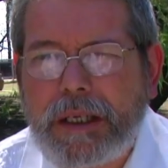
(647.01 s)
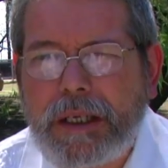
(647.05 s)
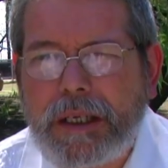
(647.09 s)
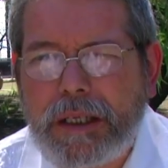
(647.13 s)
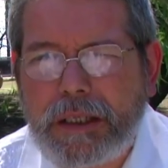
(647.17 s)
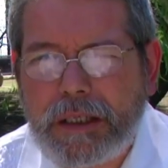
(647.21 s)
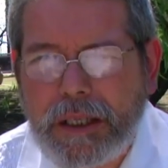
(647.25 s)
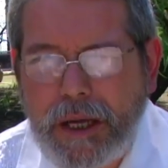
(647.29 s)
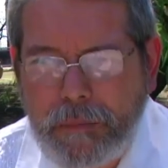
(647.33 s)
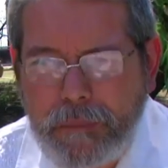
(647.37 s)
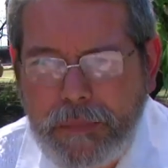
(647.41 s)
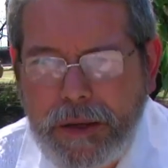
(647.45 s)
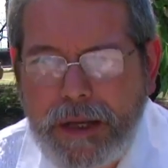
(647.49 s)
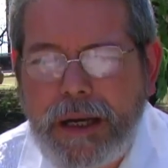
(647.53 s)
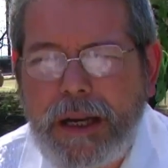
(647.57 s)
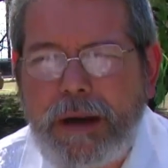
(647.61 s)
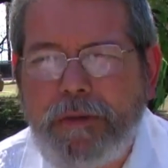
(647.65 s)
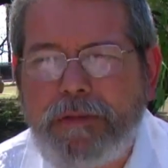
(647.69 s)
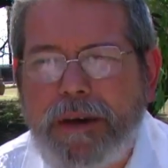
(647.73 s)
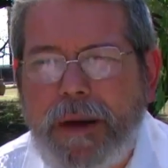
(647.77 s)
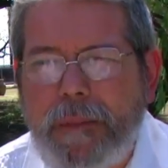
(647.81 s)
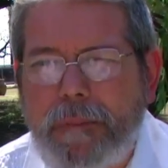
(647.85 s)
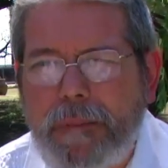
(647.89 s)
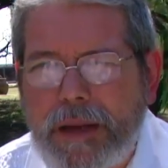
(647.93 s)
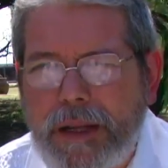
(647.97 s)
Y también la
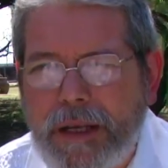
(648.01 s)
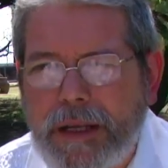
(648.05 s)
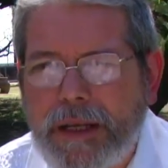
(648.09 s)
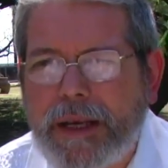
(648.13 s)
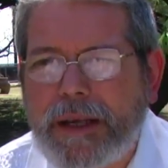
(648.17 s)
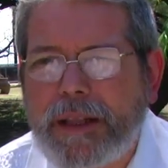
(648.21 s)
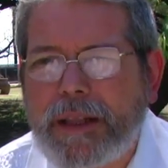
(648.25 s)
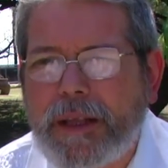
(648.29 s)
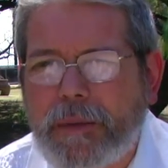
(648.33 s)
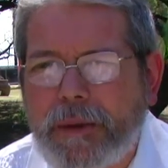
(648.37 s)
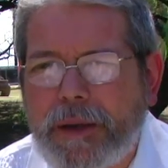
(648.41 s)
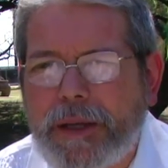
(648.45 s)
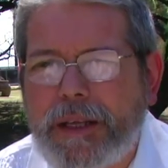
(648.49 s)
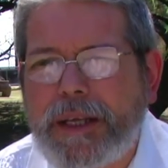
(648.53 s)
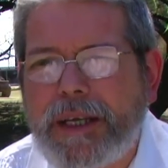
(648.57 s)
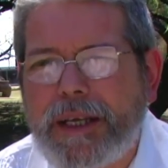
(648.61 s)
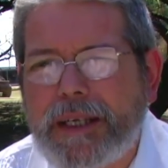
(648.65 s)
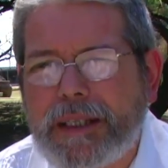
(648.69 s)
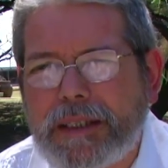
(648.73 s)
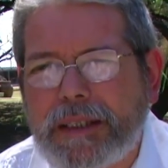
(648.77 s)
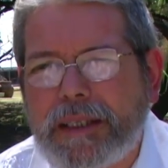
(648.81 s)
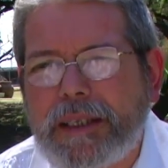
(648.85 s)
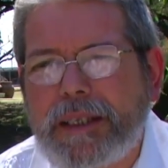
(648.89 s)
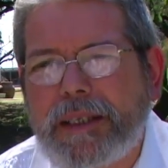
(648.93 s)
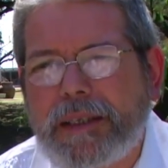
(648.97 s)
familia
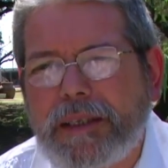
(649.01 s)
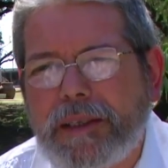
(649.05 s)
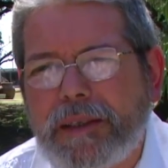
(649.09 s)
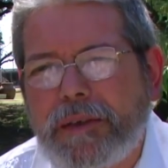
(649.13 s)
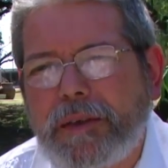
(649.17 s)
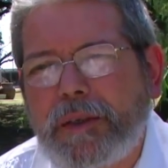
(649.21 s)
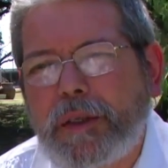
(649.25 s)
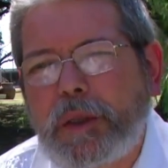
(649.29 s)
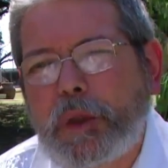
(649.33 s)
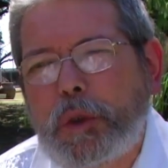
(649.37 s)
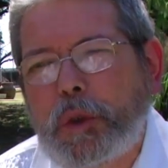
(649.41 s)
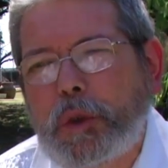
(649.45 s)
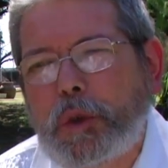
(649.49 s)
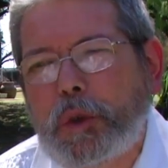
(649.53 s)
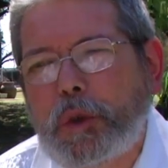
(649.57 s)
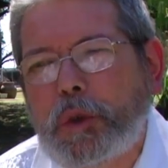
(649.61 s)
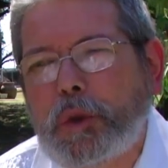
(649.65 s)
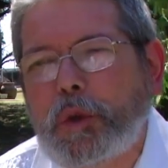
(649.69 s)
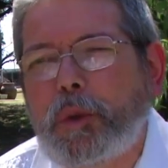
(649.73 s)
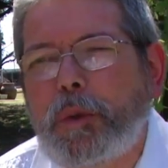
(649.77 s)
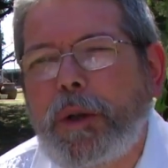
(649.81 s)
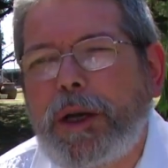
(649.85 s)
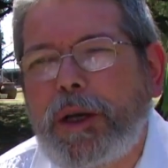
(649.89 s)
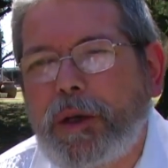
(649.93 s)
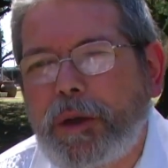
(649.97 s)
debería hacer
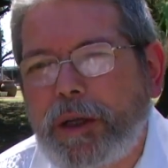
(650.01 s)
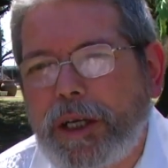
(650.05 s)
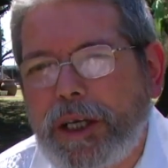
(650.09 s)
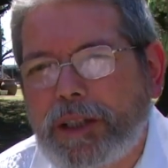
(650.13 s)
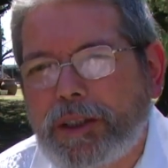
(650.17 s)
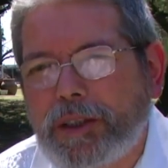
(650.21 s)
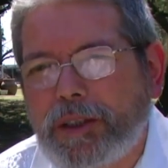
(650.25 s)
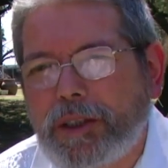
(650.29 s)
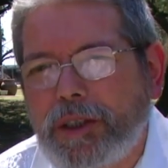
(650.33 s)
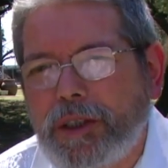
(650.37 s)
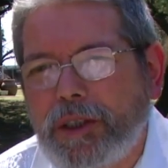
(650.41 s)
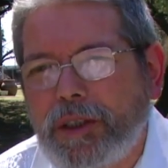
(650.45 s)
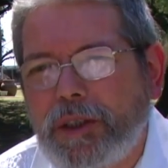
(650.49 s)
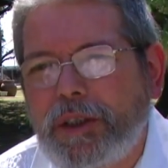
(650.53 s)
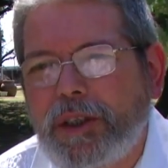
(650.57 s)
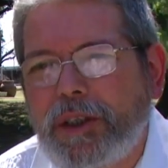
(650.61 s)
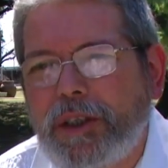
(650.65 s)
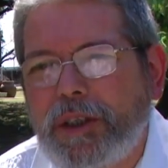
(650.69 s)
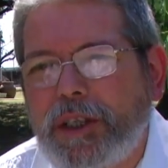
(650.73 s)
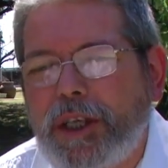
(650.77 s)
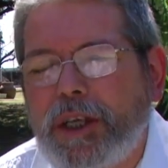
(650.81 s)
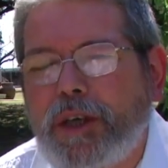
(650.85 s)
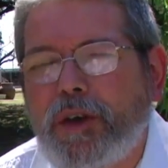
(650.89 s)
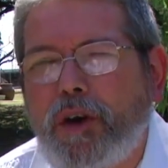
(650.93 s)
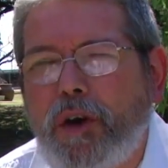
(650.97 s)
su valoración
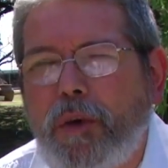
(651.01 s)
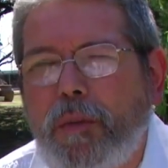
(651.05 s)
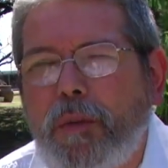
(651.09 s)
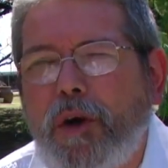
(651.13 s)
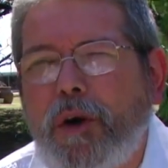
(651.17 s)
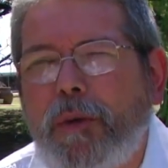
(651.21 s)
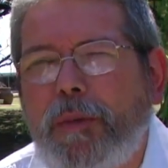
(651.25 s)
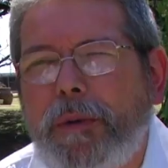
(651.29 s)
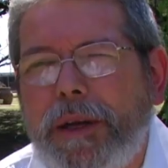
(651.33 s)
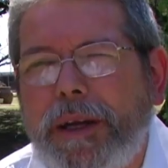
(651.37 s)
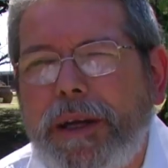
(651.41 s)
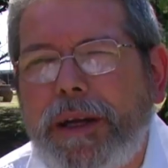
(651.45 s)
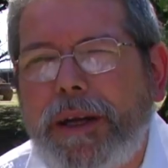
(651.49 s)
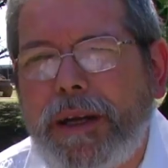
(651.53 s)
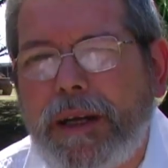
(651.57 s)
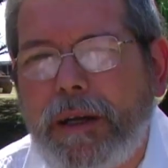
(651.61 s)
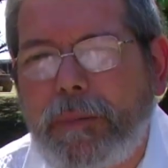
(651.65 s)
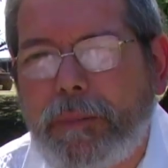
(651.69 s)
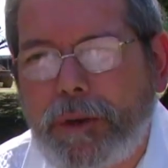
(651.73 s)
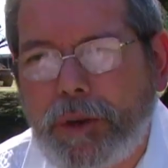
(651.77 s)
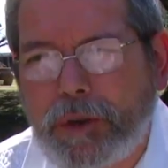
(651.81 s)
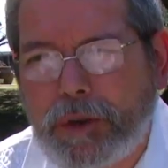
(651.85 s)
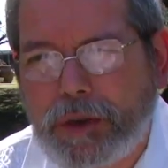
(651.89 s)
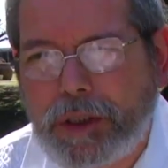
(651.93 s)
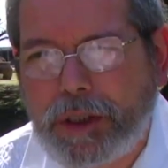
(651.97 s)
de cómo ve
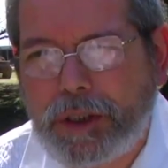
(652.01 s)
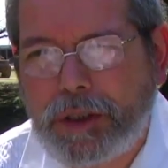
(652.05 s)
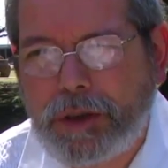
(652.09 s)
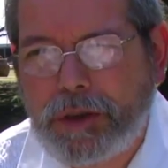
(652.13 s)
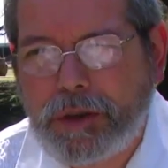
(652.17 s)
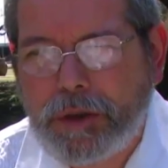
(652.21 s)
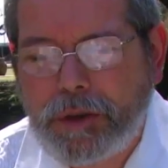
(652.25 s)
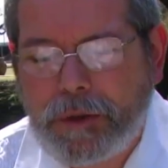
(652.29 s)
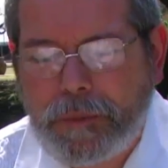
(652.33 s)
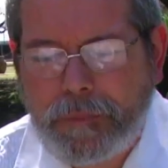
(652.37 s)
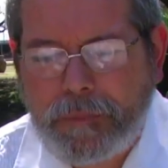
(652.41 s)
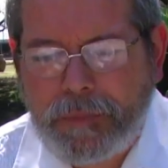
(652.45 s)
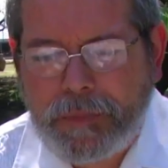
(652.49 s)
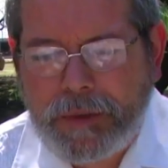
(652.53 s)
el proceso.